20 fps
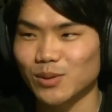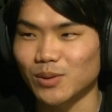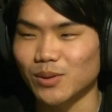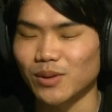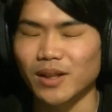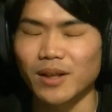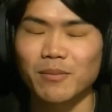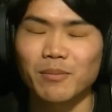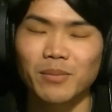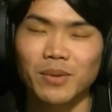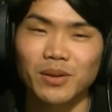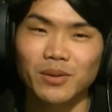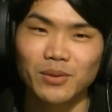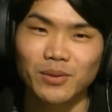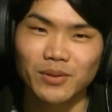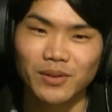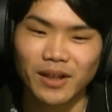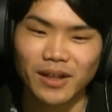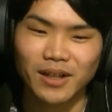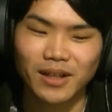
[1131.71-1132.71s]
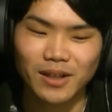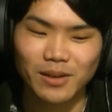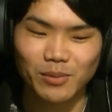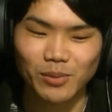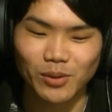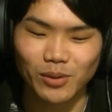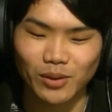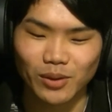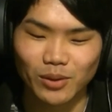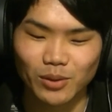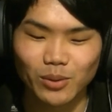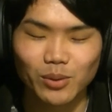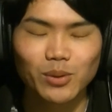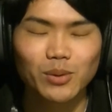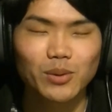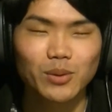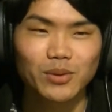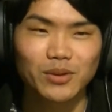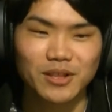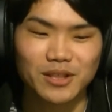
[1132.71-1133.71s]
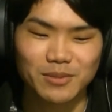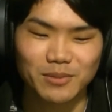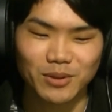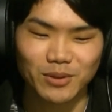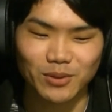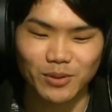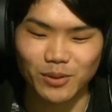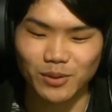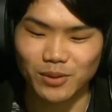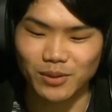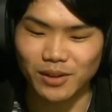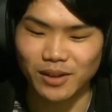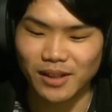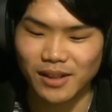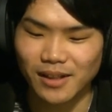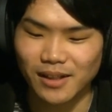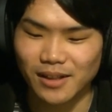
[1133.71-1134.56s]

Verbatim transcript: その現場の流れも滞ってしまうという